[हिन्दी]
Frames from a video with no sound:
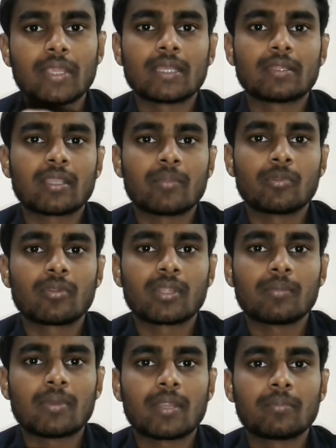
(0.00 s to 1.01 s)
नहीं आता कंप्यूटर
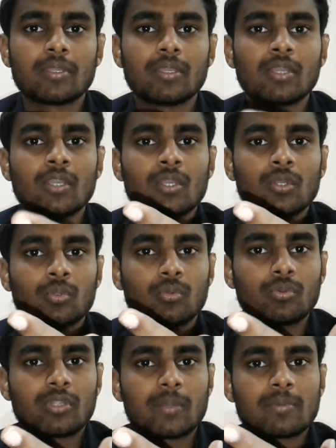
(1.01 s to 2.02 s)
के बारे में
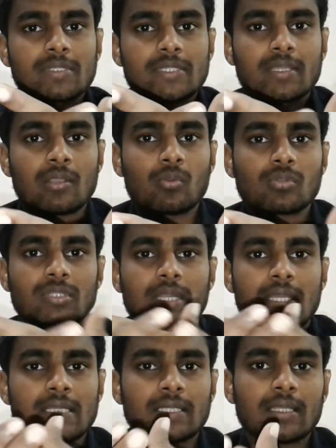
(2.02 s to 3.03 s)
तो ट्रिपल सी का कोर्स
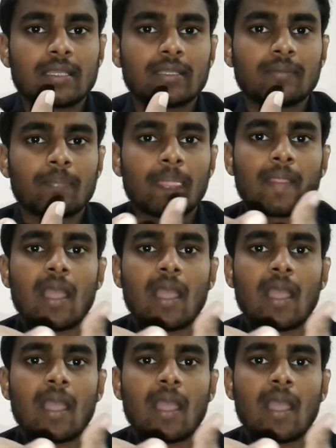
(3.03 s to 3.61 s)
कराया जाता है